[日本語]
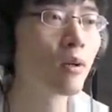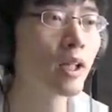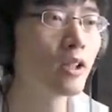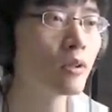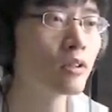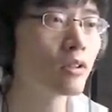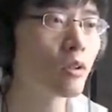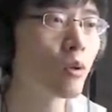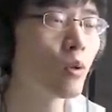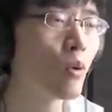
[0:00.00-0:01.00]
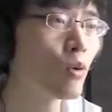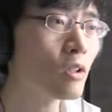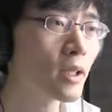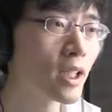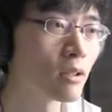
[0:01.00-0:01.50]
これ夜、ここ
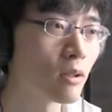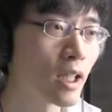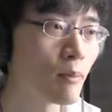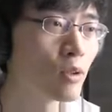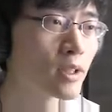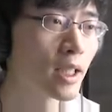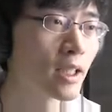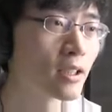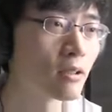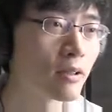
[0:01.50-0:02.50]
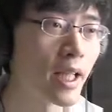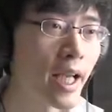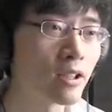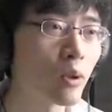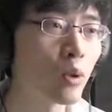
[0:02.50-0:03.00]
奥まで行くとなんかモンスター出てくるの
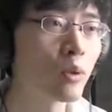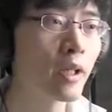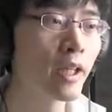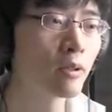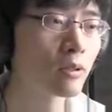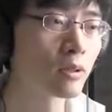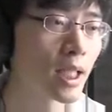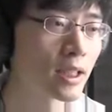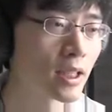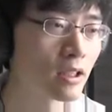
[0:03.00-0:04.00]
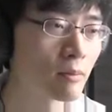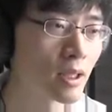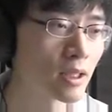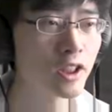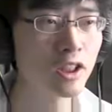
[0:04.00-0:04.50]
で、この辺をちょっと散策します。